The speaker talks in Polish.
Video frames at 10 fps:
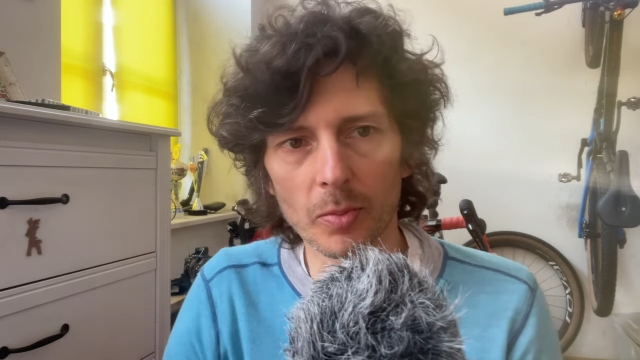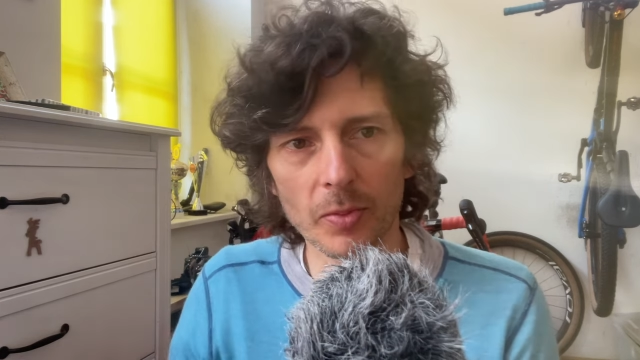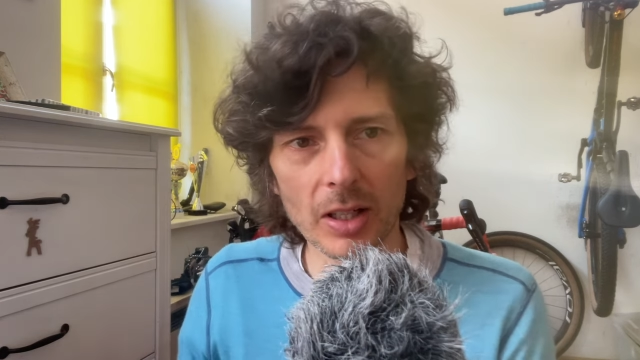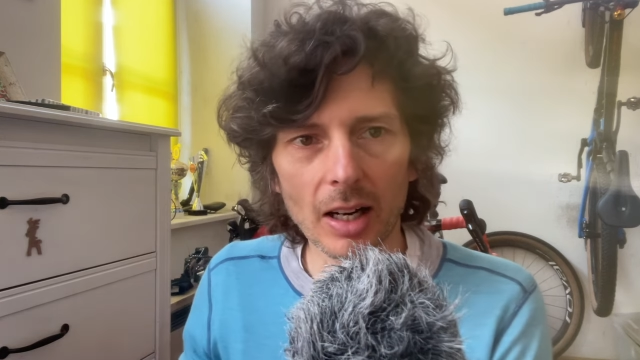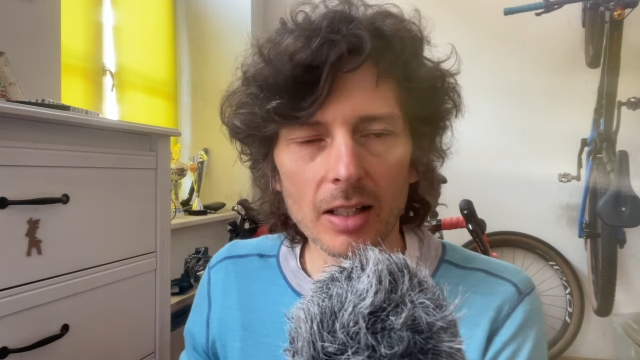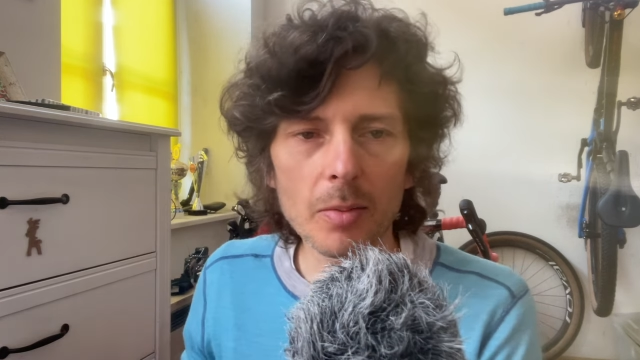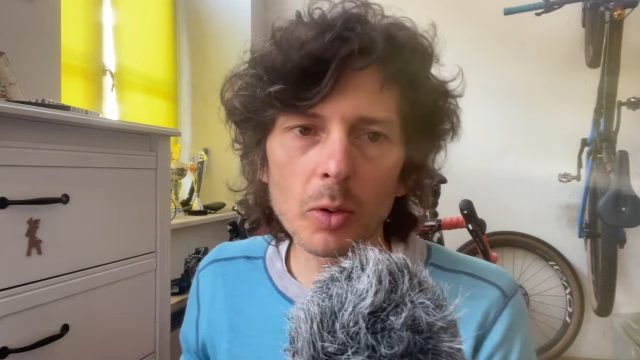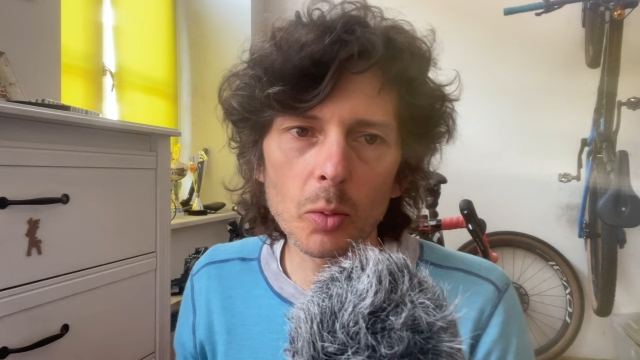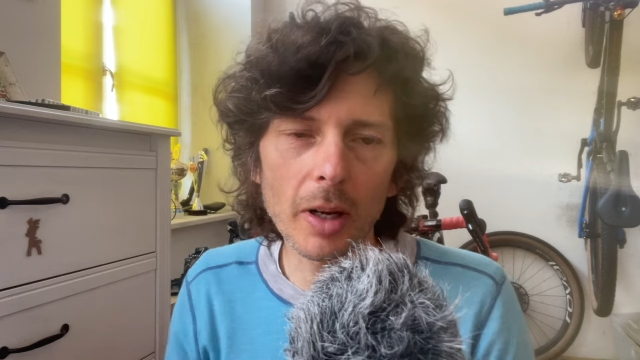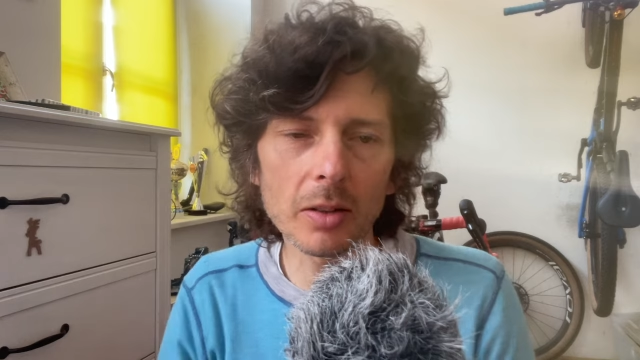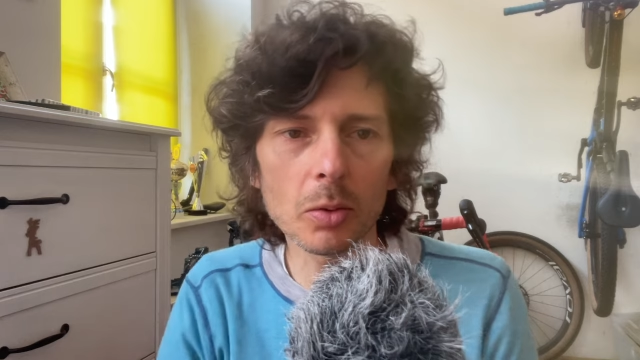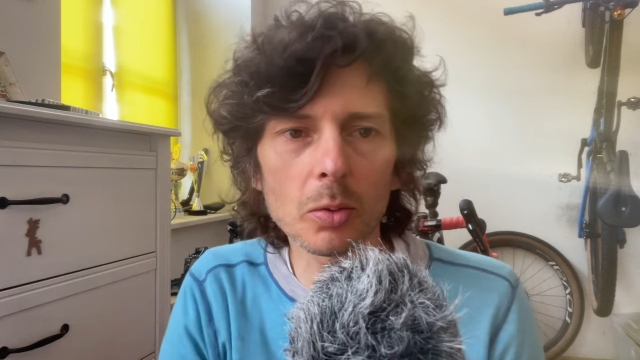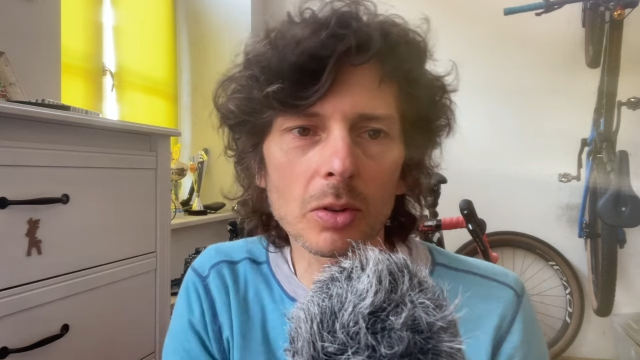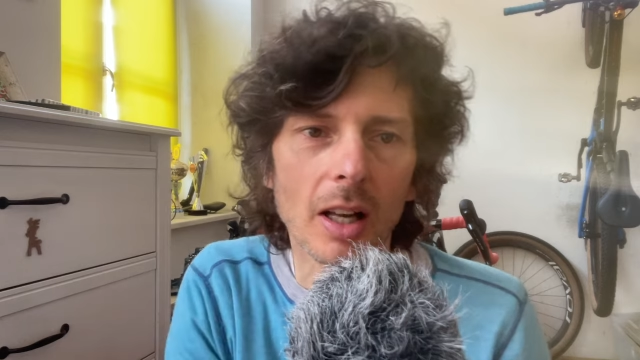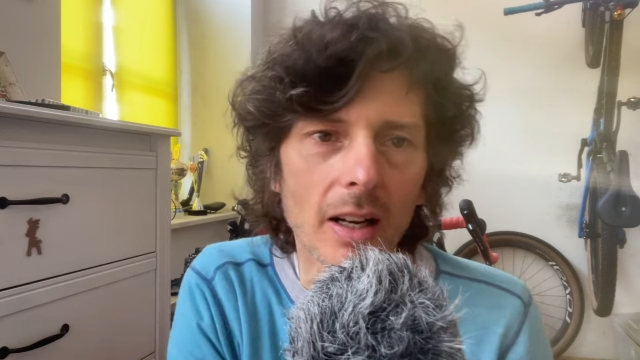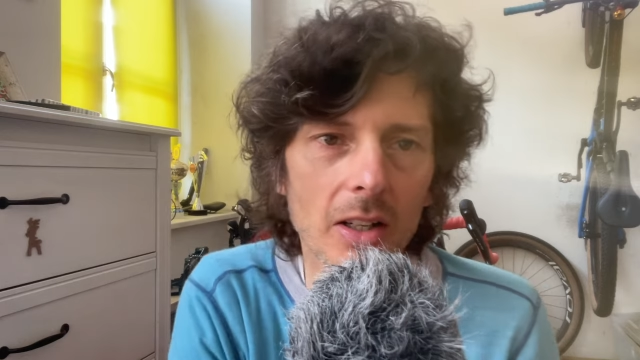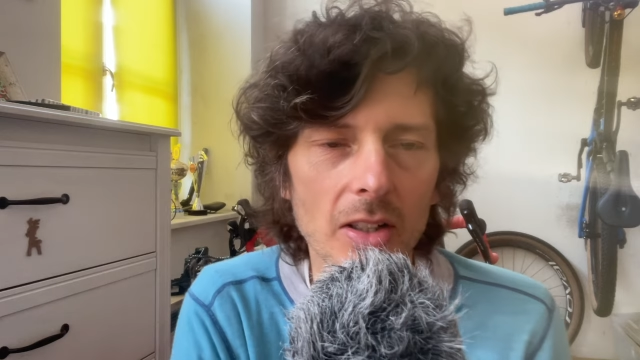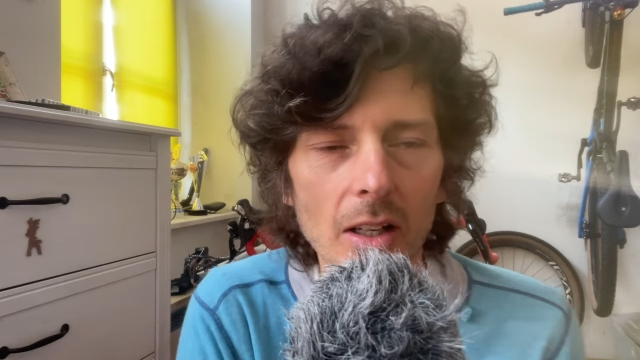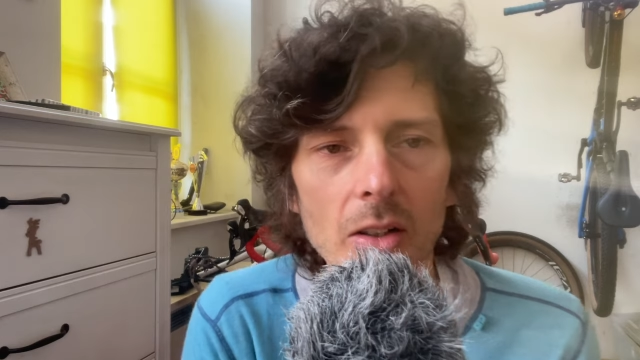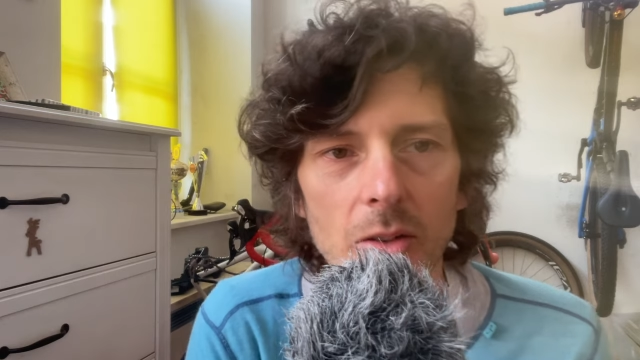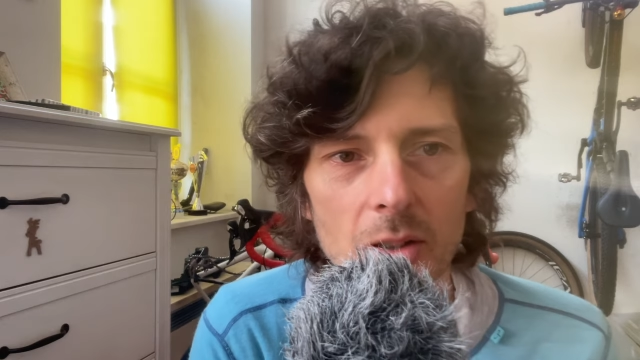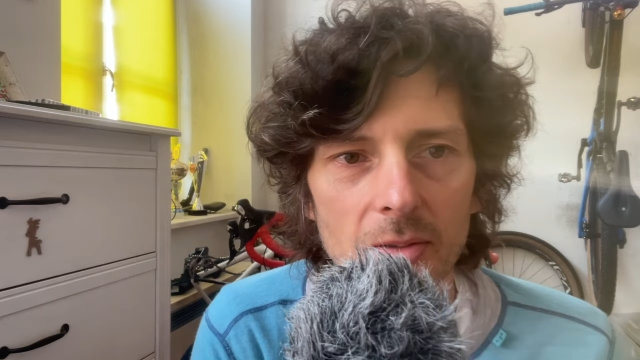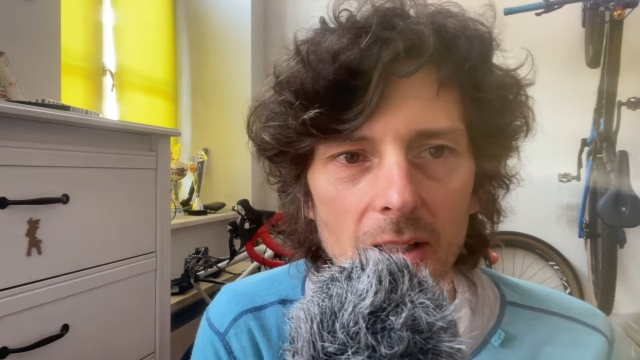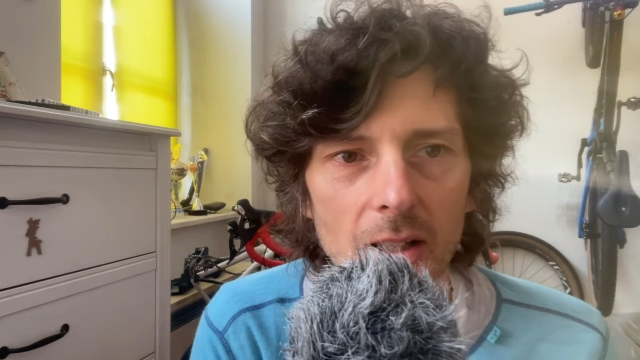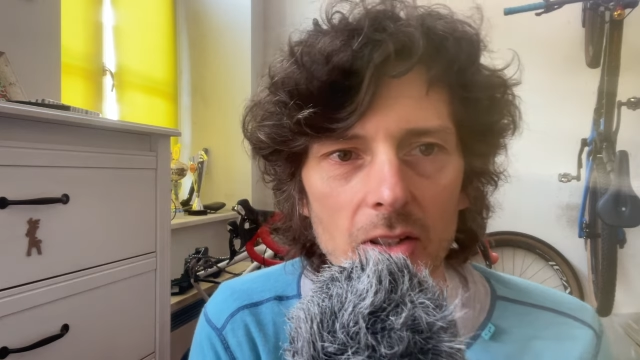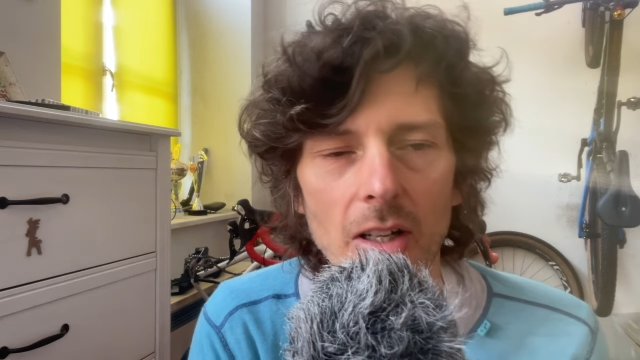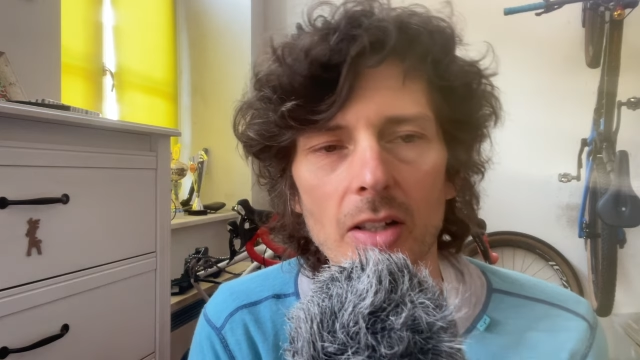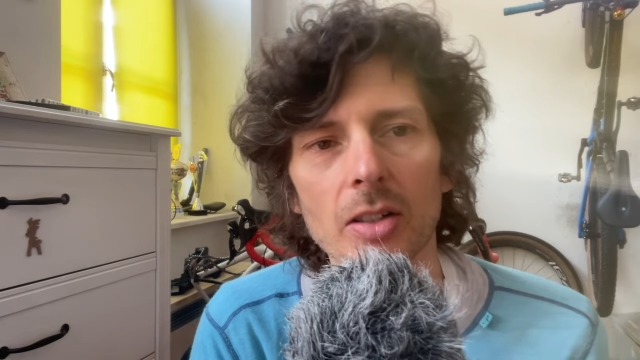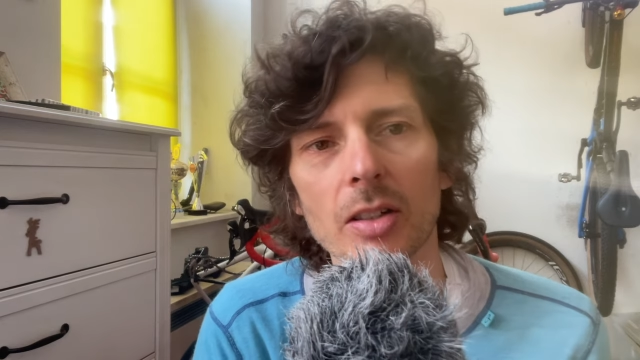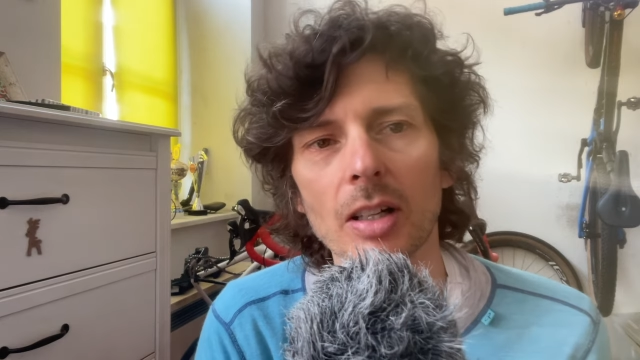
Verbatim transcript: wygranie monumentu dla każdego to jest wielka rzecz,